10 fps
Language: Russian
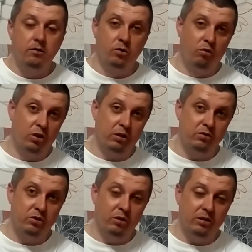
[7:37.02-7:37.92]
Ну вот
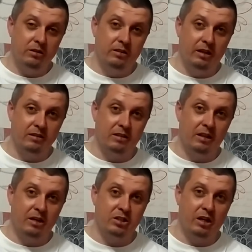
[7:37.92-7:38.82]
и все,
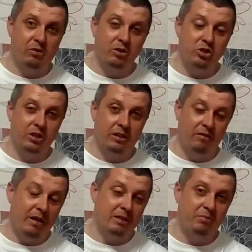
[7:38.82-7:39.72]
тесты наши окончены,
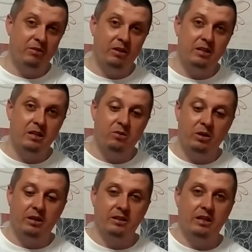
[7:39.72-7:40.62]
давайте подводить
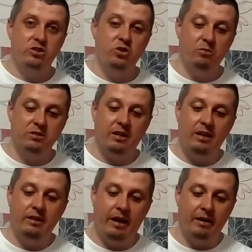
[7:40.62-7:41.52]
итоги. Начнем со
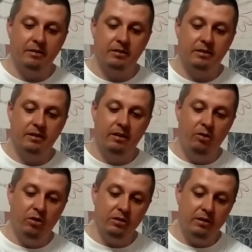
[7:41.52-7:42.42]
льна.
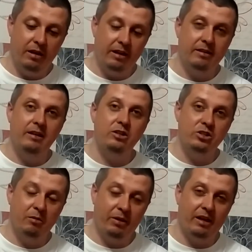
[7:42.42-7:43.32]
Лен
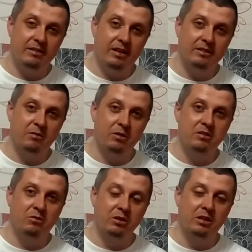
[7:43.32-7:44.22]
отлично показал себя
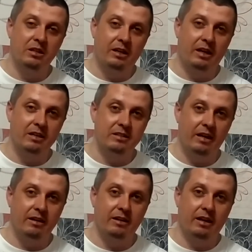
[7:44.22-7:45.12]
сегодня на
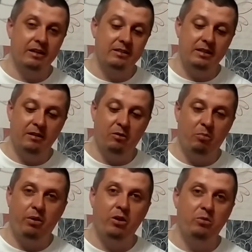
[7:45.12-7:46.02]
карасях. Караси
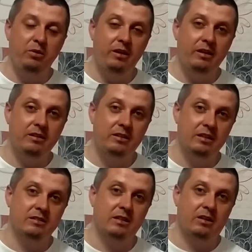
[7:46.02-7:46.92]
его полюбили,
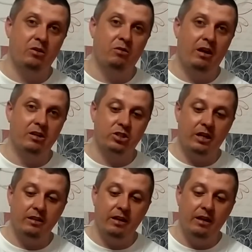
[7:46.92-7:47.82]
тесто клювали
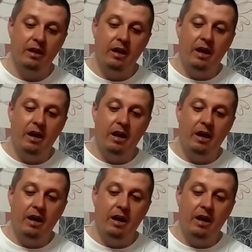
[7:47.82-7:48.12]
жадно.